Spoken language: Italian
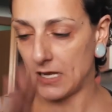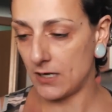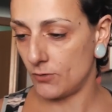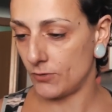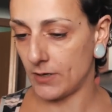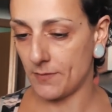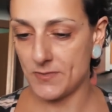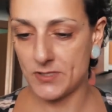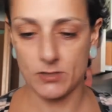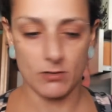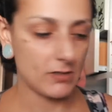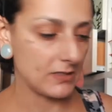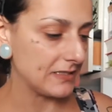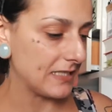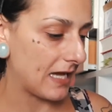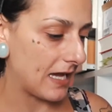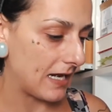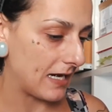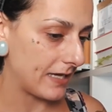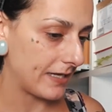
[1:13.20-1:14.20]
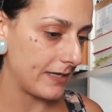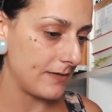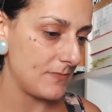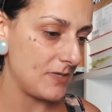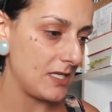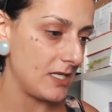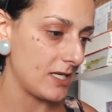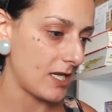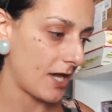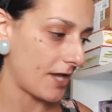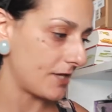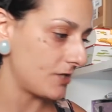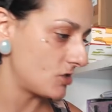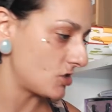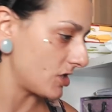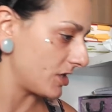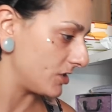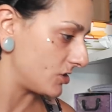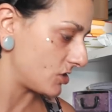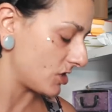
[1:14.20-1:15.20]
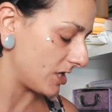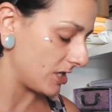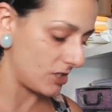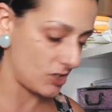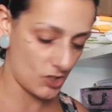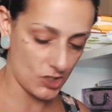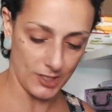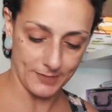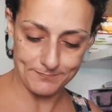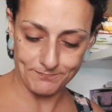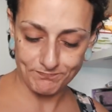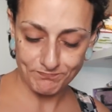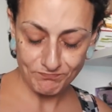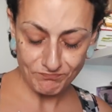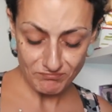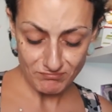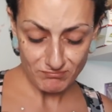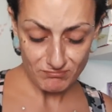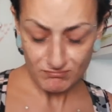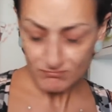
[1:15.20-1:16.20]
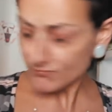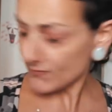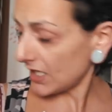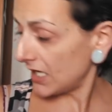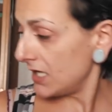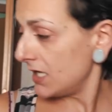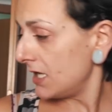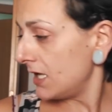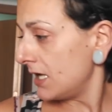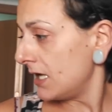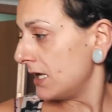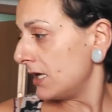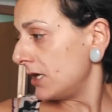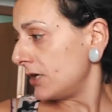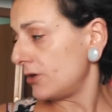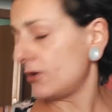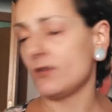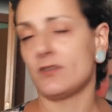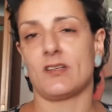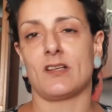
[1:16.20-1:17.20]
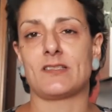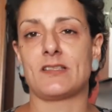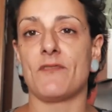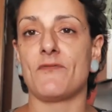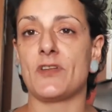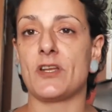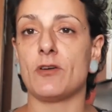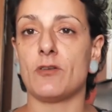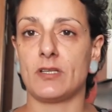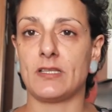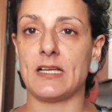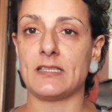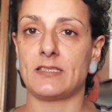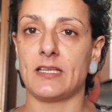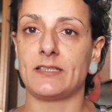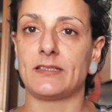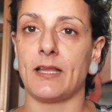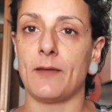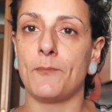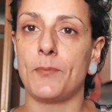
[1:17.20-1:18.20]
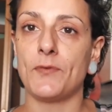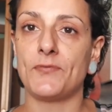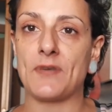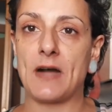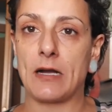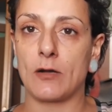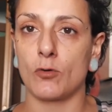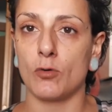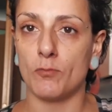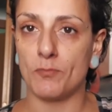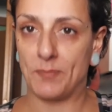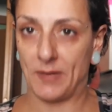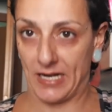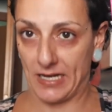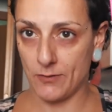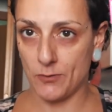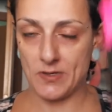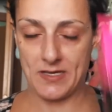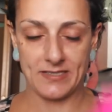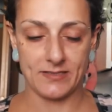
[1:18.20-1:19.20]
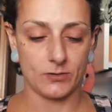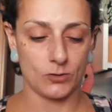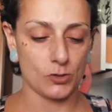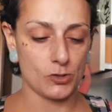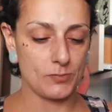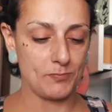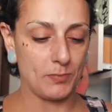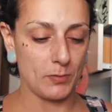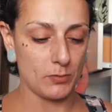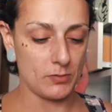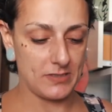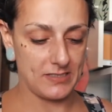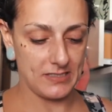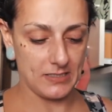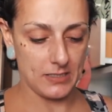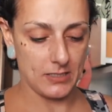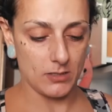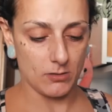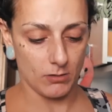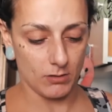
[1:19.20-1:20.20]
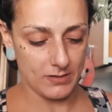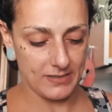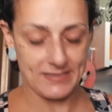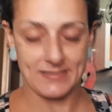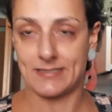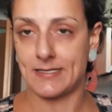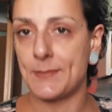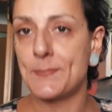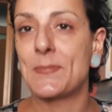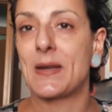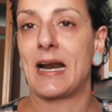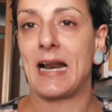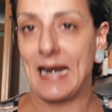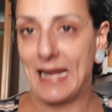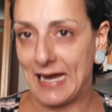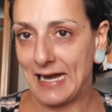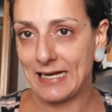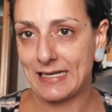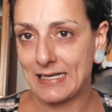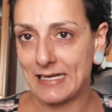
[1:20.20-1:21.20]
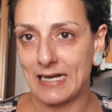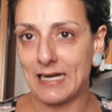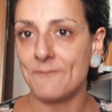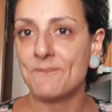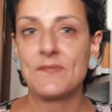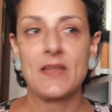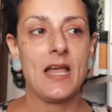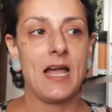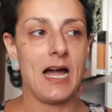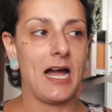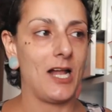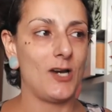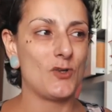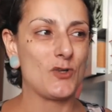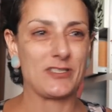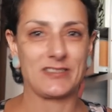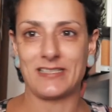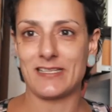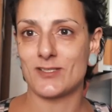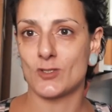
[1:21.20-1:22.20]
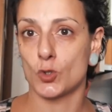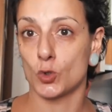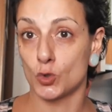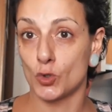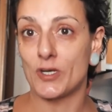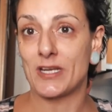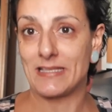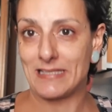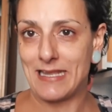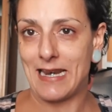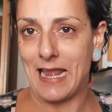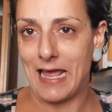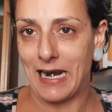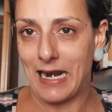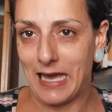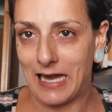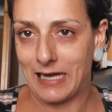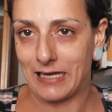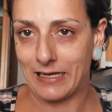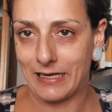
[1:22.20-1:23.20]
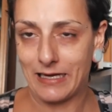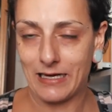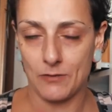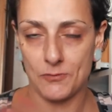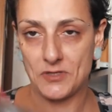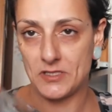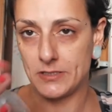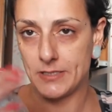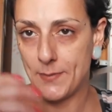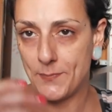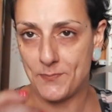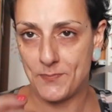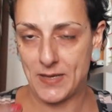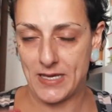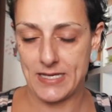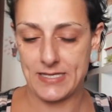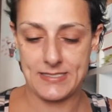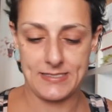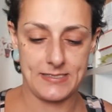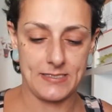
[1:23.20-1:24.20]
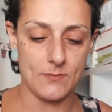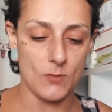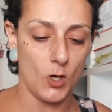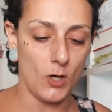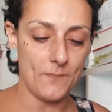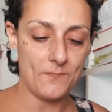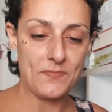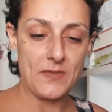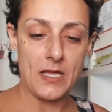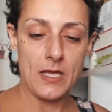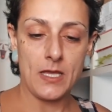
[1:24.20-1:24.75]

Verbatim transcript: allora mi sono data la cremina ecc ecc ecc non so se vi ricordate tempo fa comprai questo spruzzino che sembra lacca, ha lo stesso odore della lacca, quindi è pessimo.